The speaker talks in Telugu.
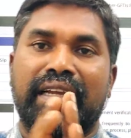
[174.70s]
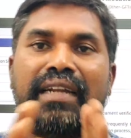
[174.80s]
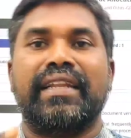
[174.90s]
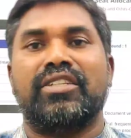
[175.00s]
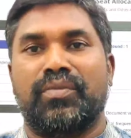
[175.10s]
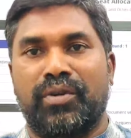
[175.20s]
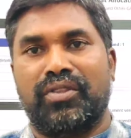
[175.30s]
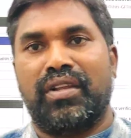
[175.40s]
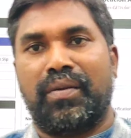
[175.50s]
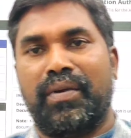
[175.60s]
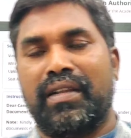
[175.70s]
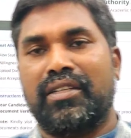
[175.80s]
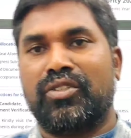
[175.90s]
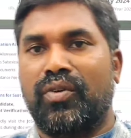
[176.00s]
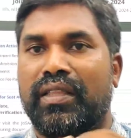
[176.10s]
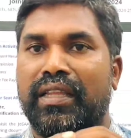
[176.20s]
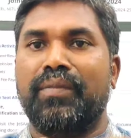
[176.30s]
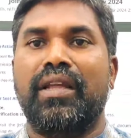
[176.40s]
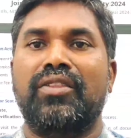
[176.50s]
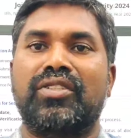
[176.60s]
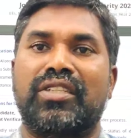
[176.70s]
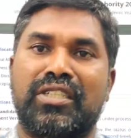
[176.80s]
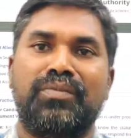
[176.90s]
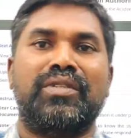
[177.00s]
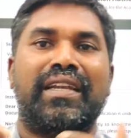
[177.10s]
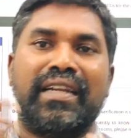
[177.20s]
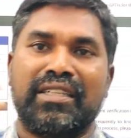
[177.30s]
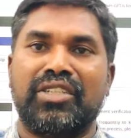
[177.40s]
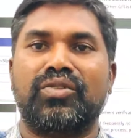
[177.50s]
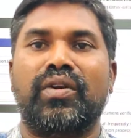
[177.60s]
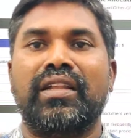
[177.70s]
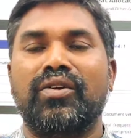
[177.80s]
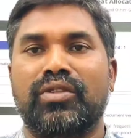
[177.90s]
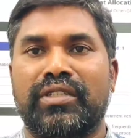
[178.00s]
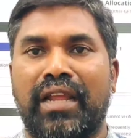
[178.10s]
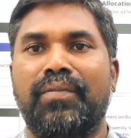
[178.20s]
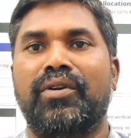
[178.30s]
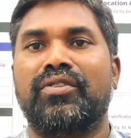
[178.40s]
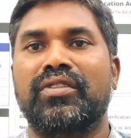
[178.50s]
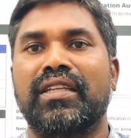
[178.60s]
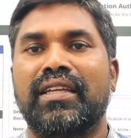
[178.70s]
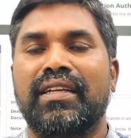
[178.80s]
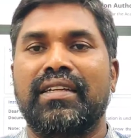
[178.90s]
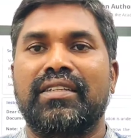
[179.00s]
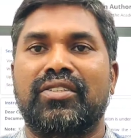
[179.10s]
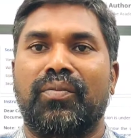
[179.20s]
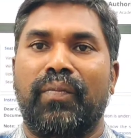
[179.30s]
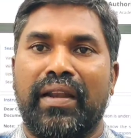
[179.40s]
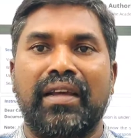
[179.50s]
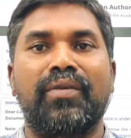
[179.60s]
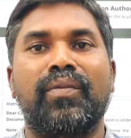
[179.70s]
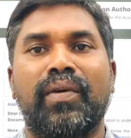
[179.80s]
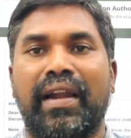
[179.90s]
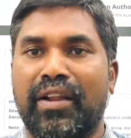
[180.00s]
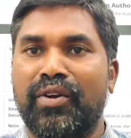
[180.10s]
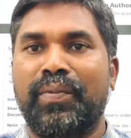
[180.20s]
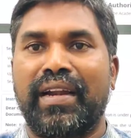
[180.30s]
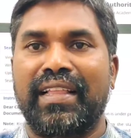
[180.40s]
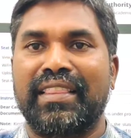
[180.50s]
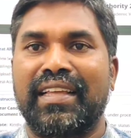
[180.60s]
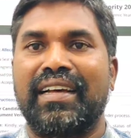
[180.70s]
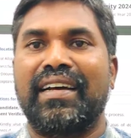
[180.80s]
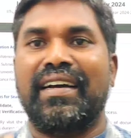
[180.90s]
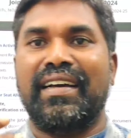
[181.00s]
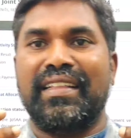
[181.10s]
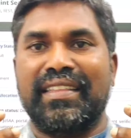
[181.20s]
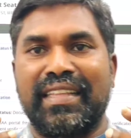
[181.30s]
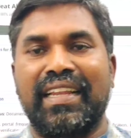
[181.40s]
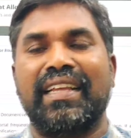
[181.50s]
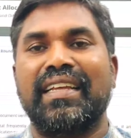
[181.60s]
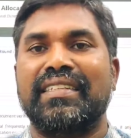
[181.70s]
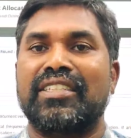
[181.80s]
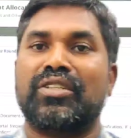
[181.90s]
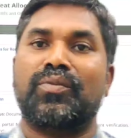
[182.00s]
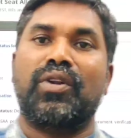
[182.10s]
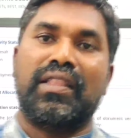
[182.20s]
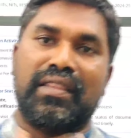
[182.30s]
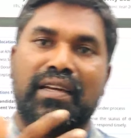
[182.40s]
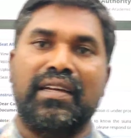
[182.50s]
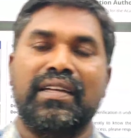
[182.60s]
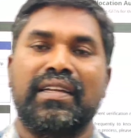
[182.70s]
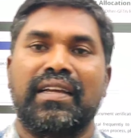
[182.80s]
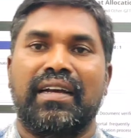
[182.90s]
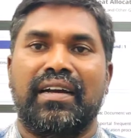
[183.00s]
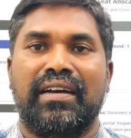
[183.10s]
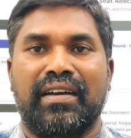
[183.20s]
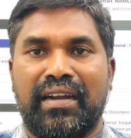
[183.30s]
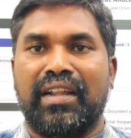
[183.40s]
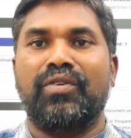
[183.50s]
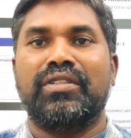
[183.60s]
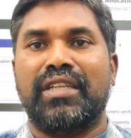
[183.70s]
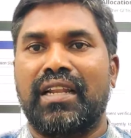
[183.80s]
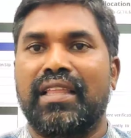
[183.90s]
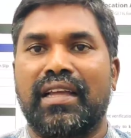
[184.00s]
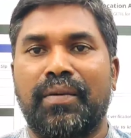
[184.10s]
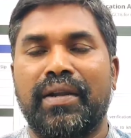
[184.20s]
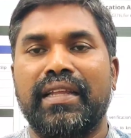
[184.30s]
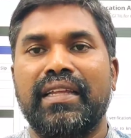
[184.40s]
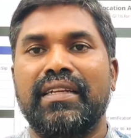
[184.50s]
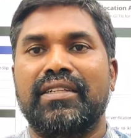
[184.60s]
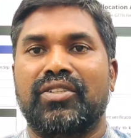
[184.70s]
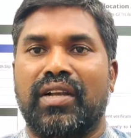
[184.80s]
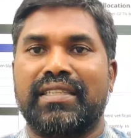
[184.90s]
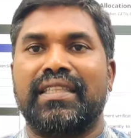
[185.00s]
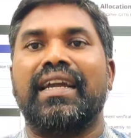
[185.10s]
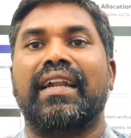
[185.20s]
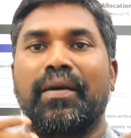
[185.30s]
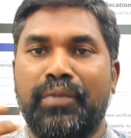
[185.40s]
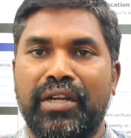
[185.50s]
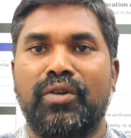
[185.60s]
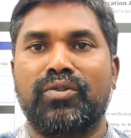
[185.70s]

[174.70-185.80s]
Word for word: ఇంకా టెన్షన్ పడుతున్నారు అనమాట సో అదేం లేదు సిస్టమ్ జనరేట్ చేసుకోవడానికి కొంత టైం పడుతుంది సో మనం హడావుడి పడినంత తేలిగ్గా సిస్టమ్ కూడా అంత హడావుడి చేయలేదు కాబట్టి సో ఖచ్చితంగా అక్కడ అప్డేట్